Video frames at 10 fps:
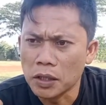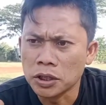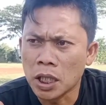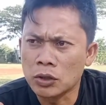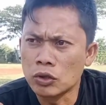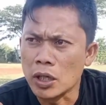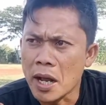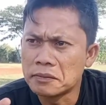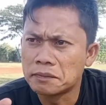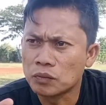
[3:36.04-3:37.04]
Kita eh.
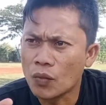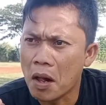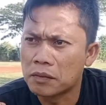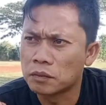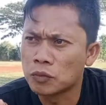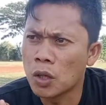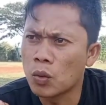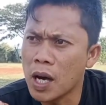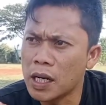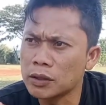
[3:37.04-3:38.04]
teksturnya di
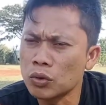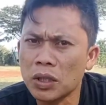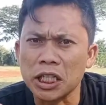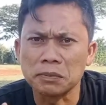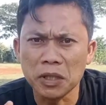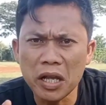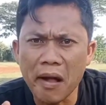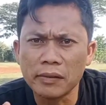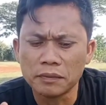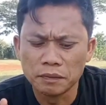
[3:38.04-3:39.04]
luar itu crispy
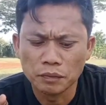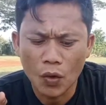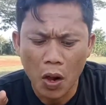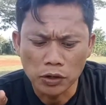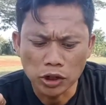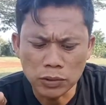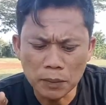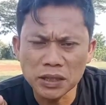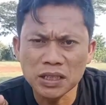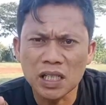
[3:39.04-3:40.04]
cuman
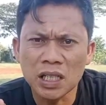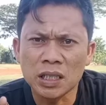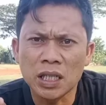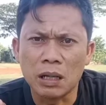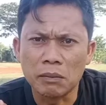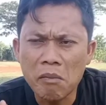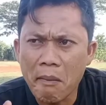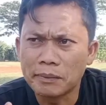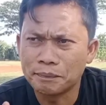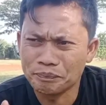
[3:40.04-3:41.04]
pas digigit ke dalam
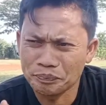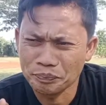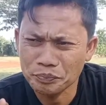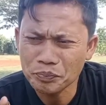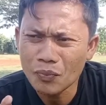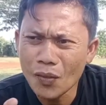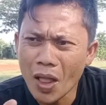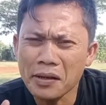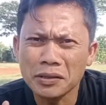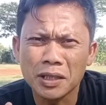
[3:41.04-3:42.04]

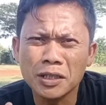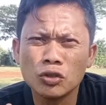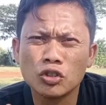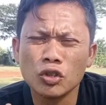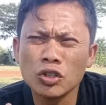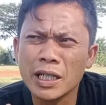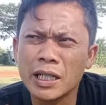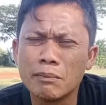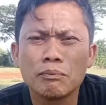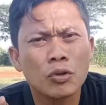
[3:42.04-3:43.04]
ya justru
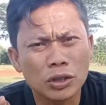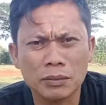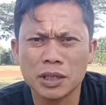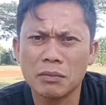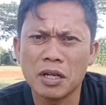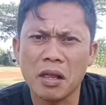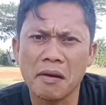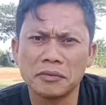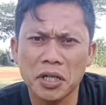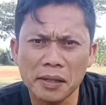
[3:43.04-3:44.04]
jadi empuk teman-teman
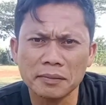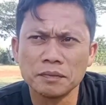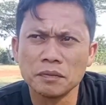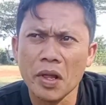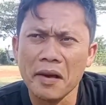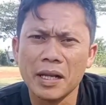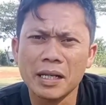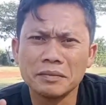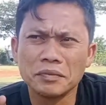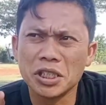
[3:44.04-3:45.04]
Nih,
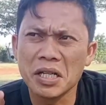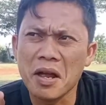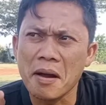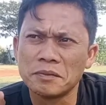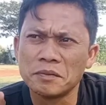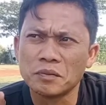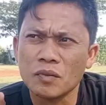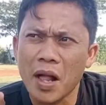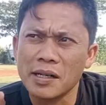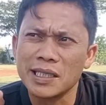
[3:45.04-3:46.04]
dan si
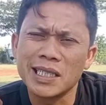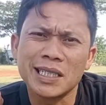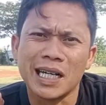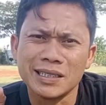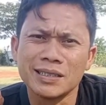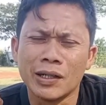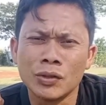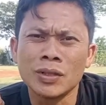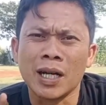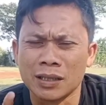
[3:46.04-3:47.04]
ikannya
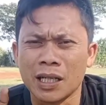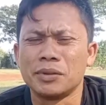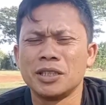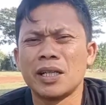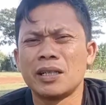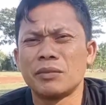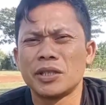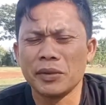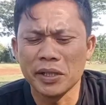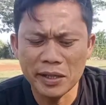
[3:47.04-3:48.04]
itu terasa pisan
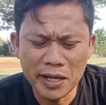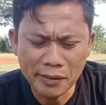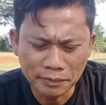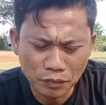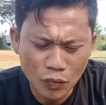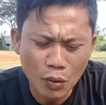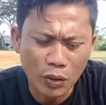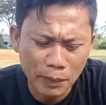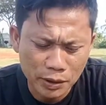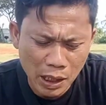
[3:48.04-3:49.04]
teman-teman eh
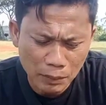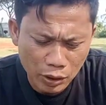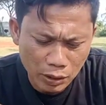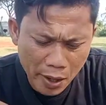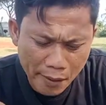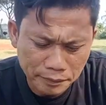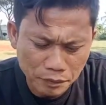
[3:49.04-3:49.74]
gurih pisan pokoknya mah